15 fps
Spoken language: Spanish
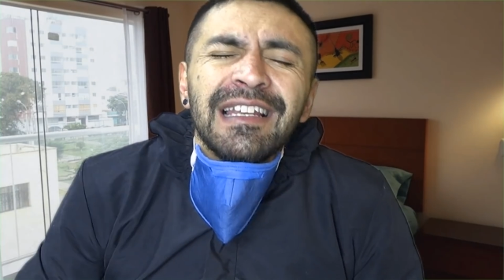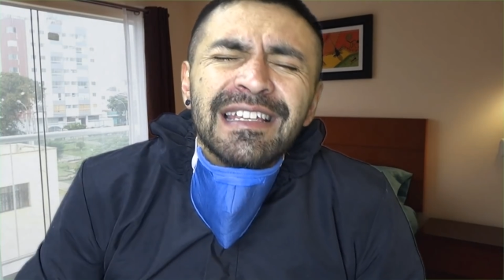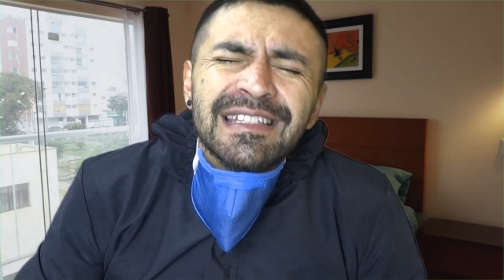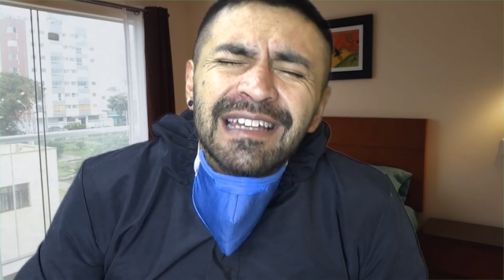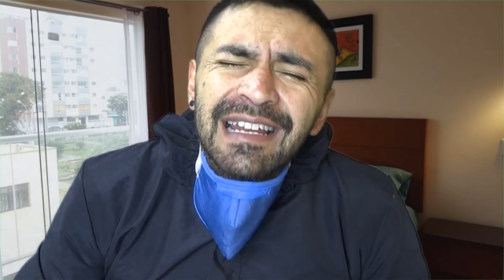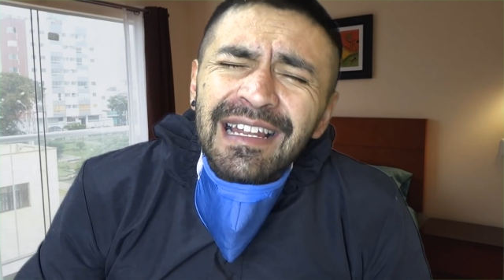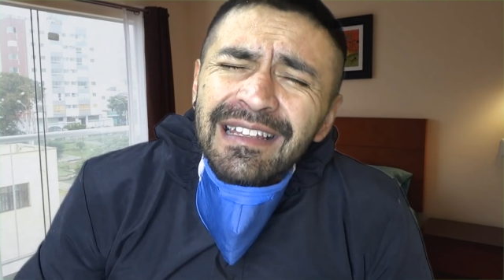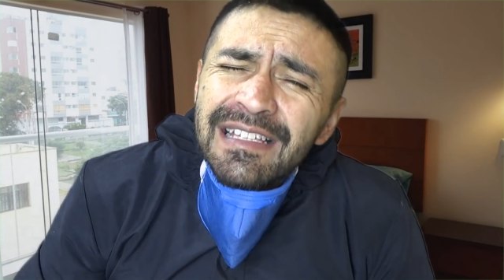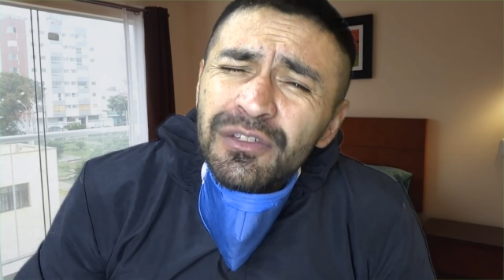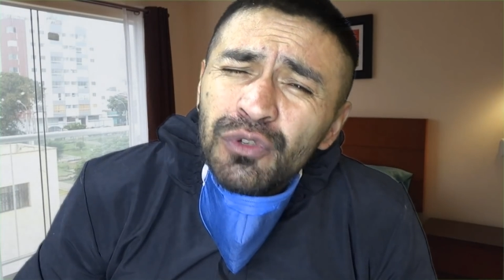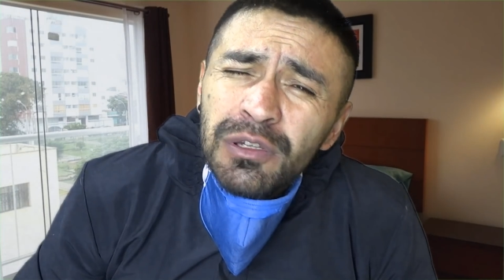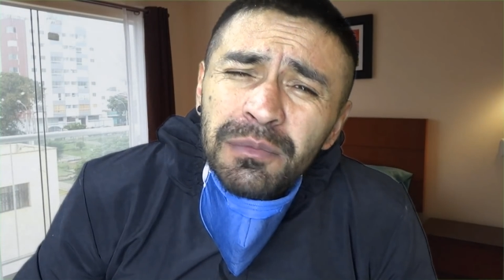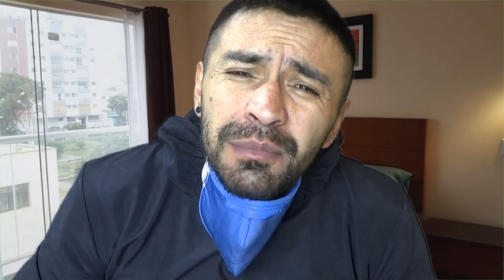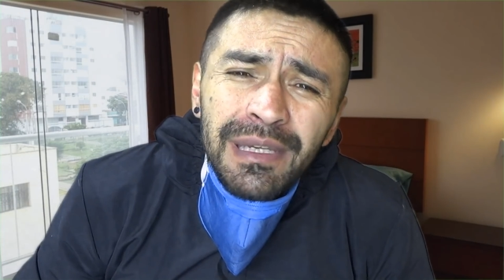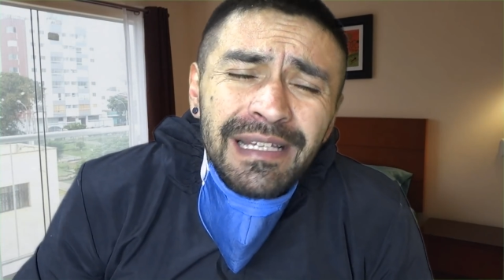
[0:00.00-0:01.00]
Les agradezco
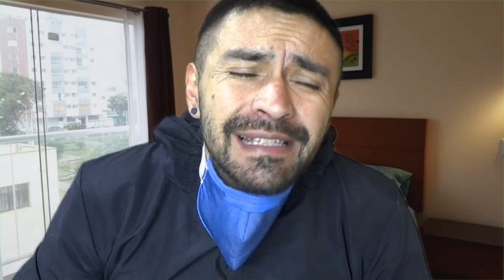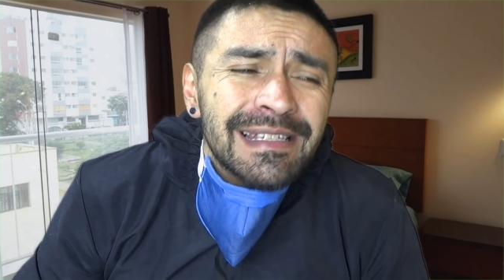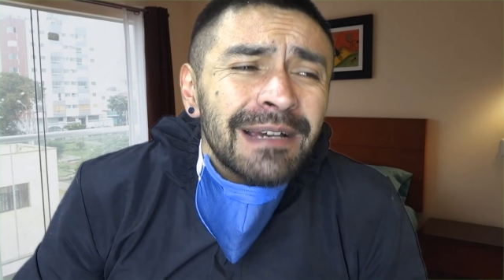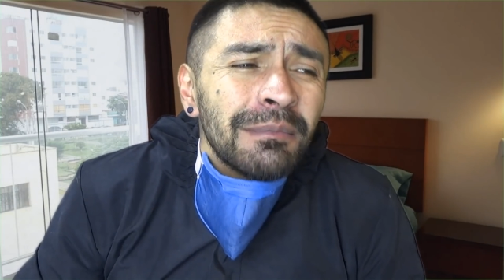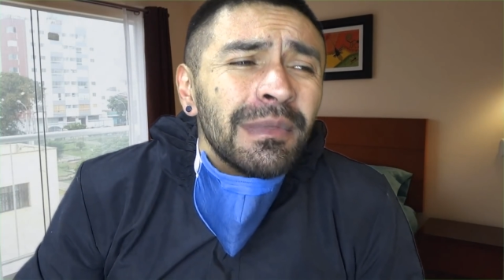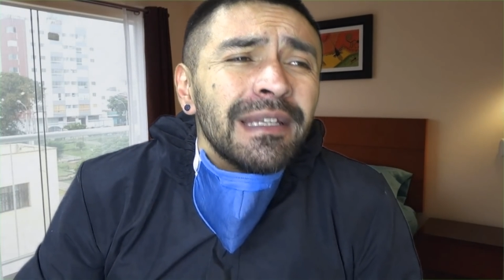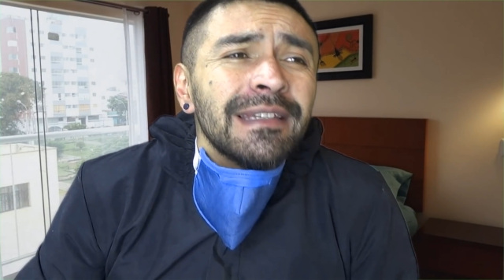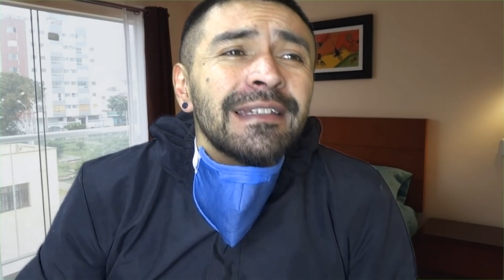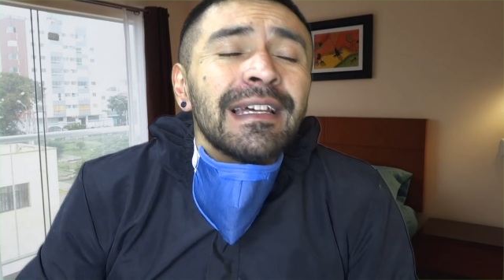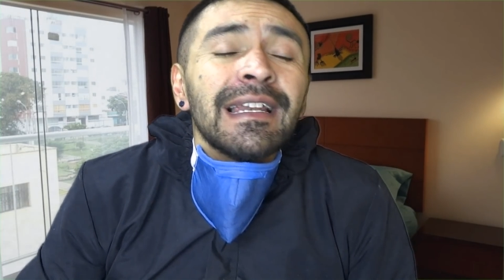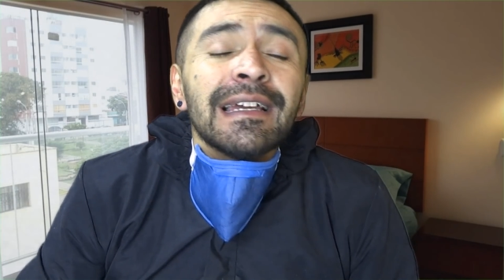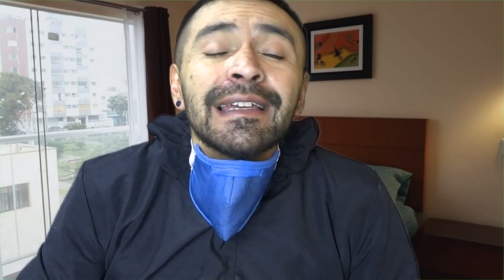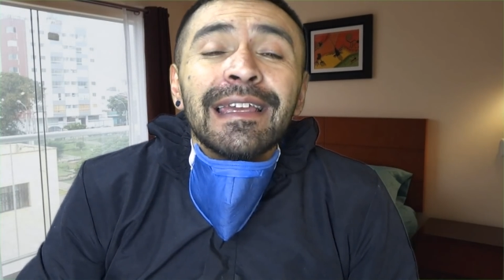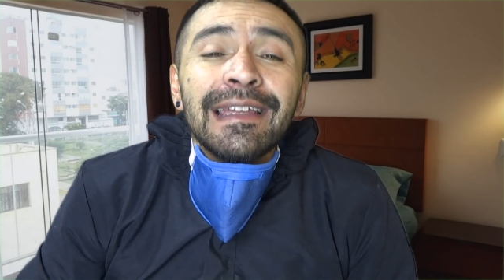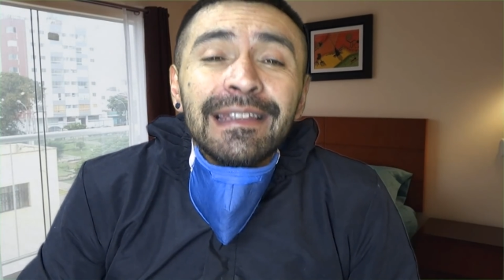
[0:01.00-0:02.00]
inmensamente a
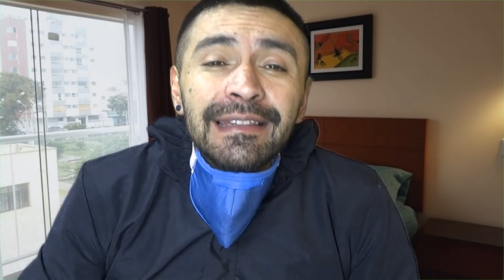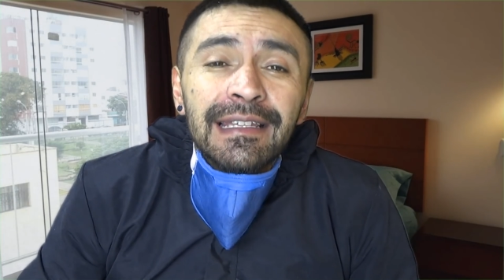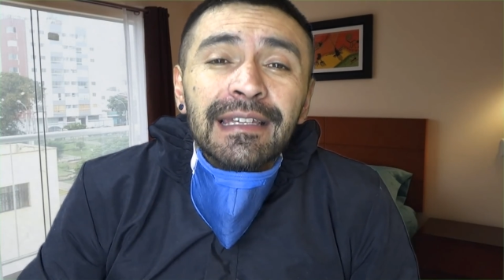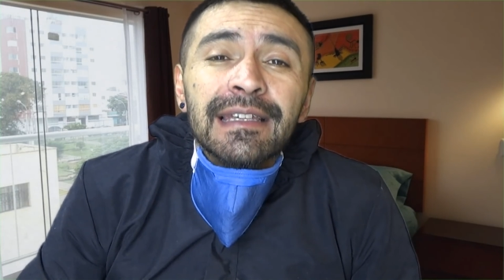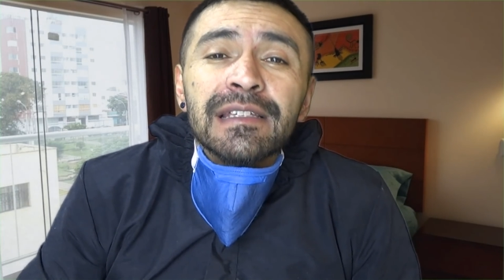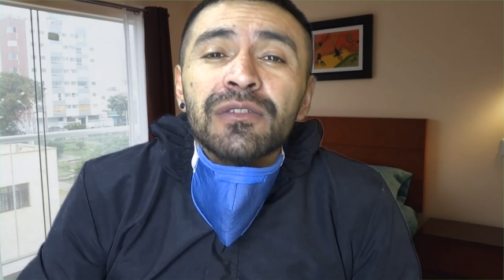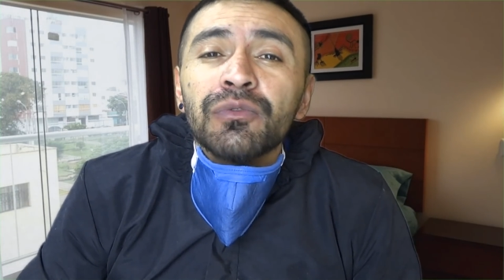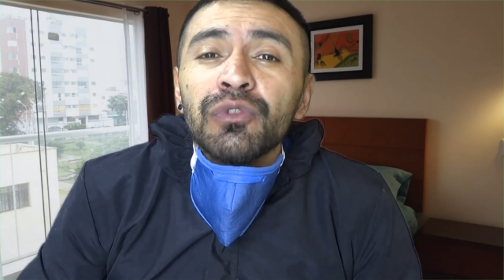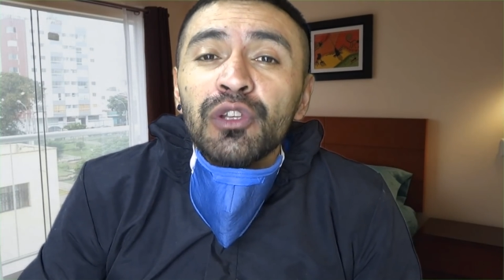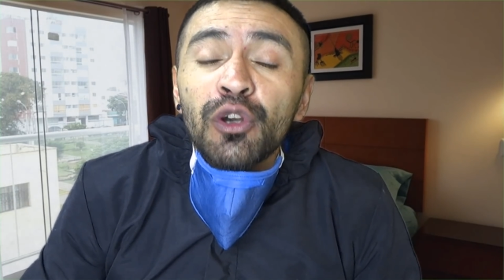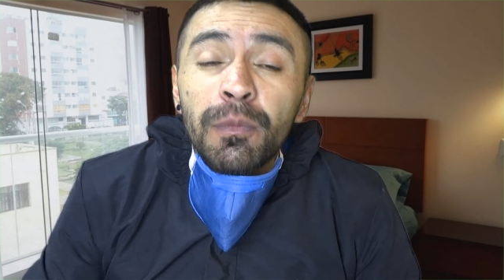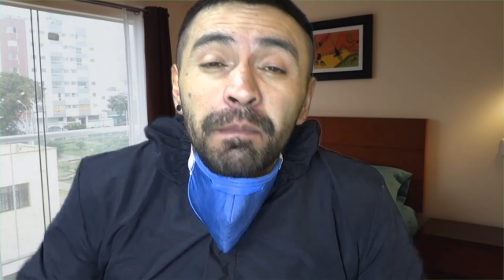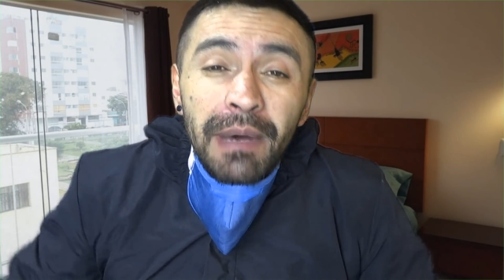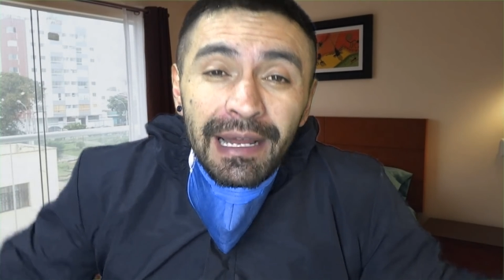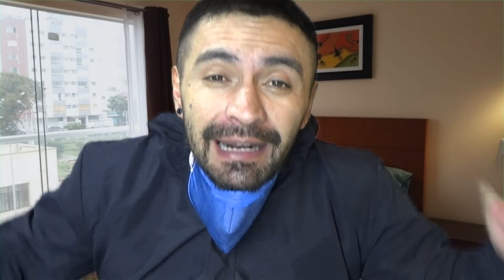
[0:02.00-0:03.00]
la gente que se
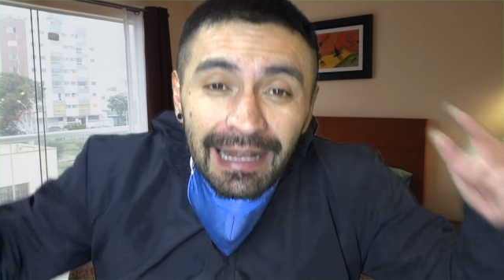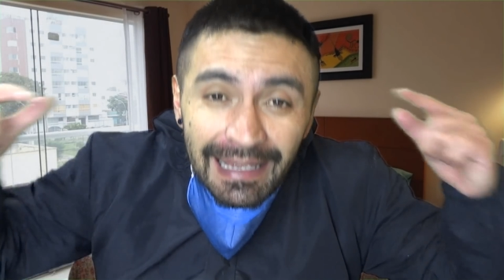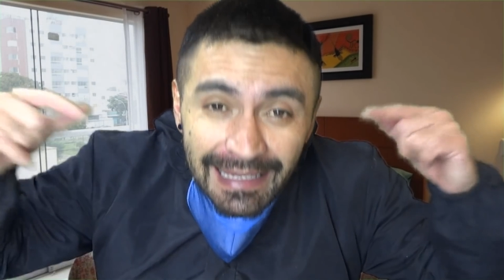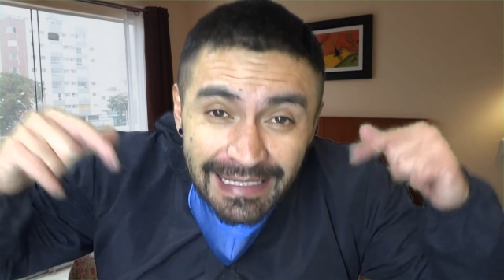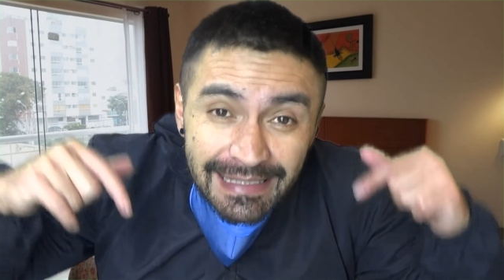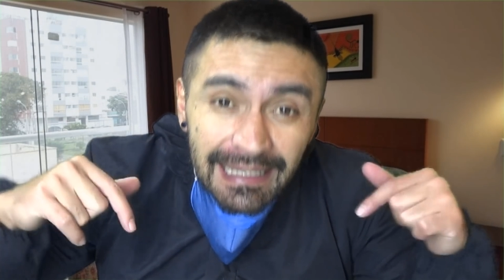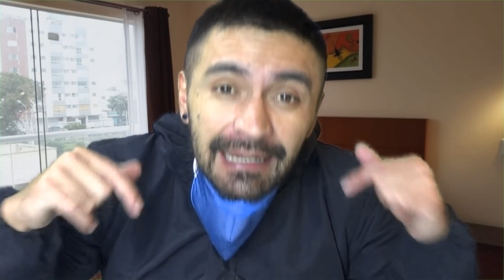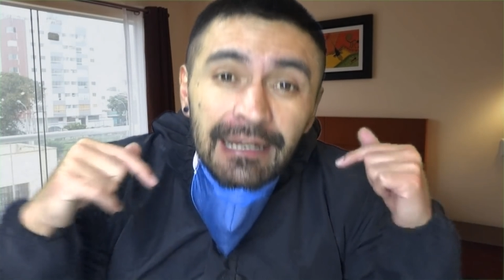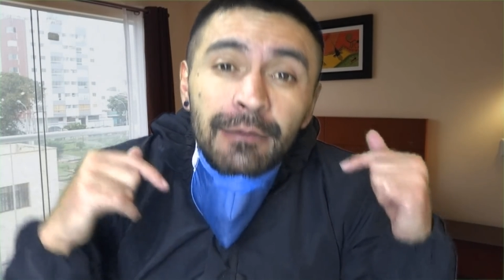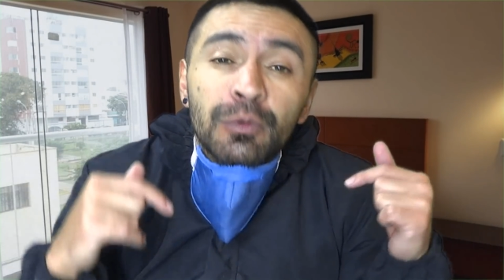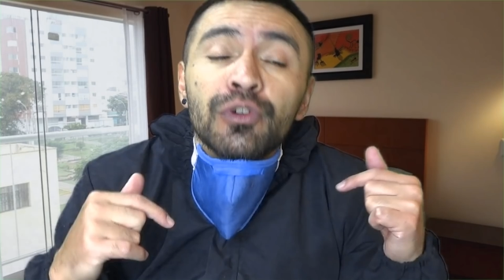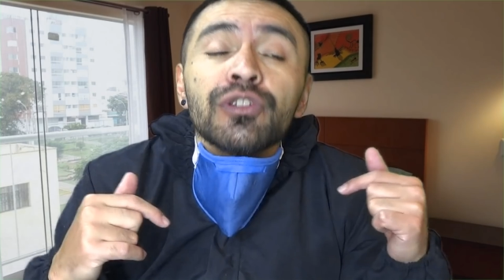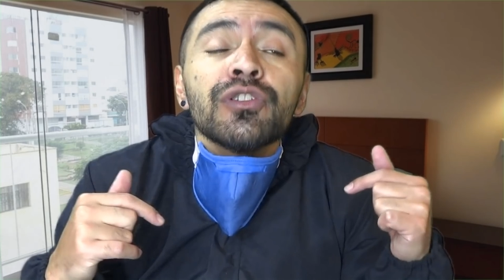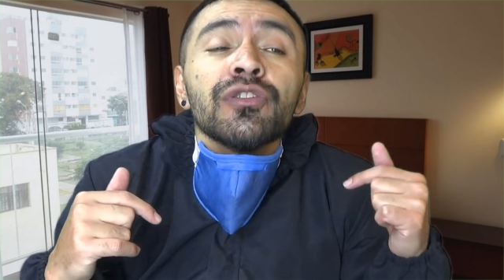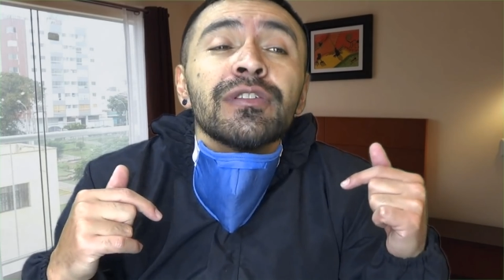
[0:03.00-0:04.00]
unió para esta
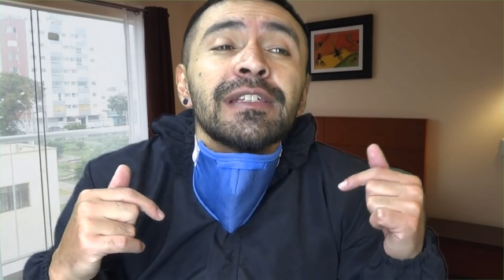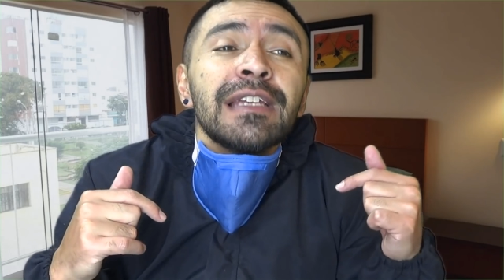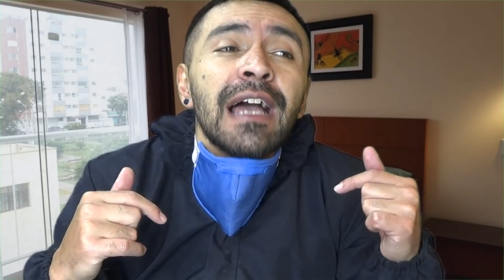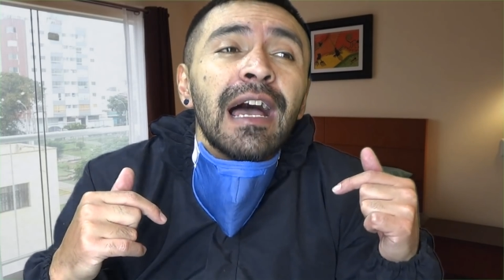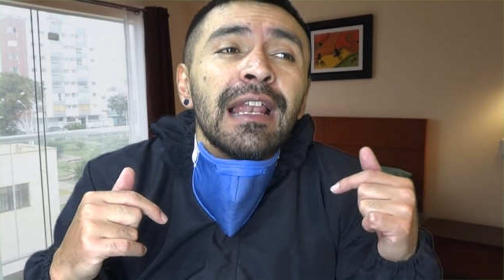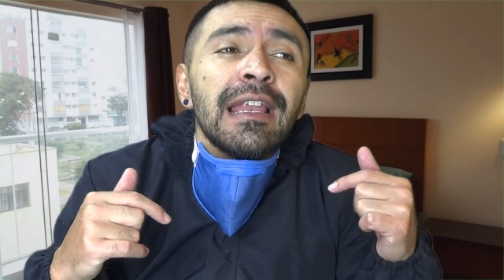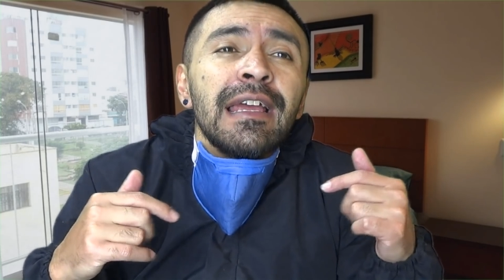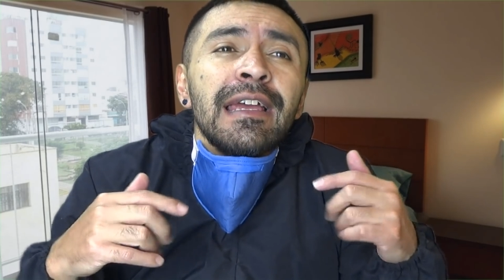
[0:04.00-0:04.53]
labor social.